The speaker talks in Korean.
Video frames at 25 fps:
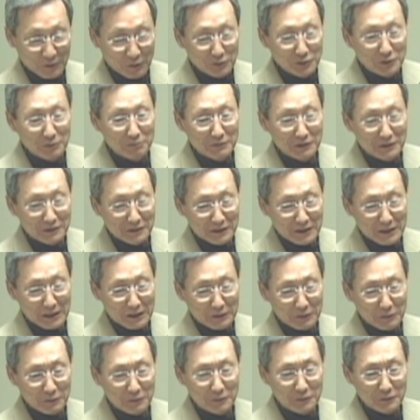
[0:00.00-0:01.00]
요즘
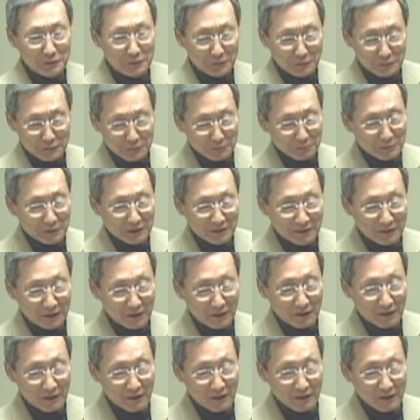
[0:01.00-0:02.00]
그렇게 해요. 요즘은.
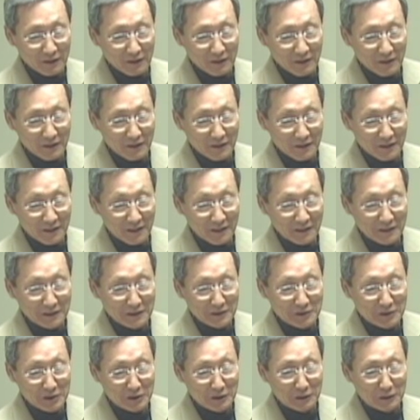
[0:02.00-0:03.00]
아,
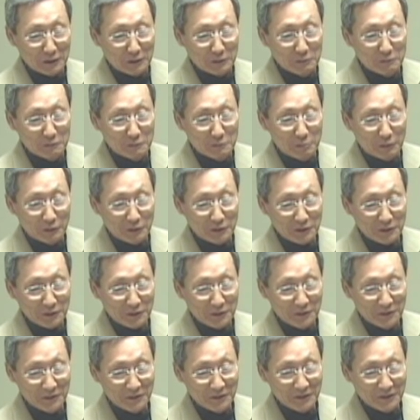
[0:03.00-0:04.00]
그 저 얼굴
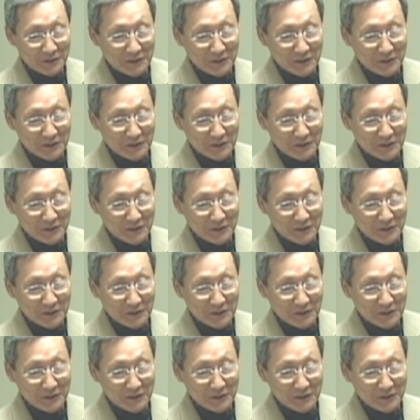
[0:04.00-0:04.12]
보셔.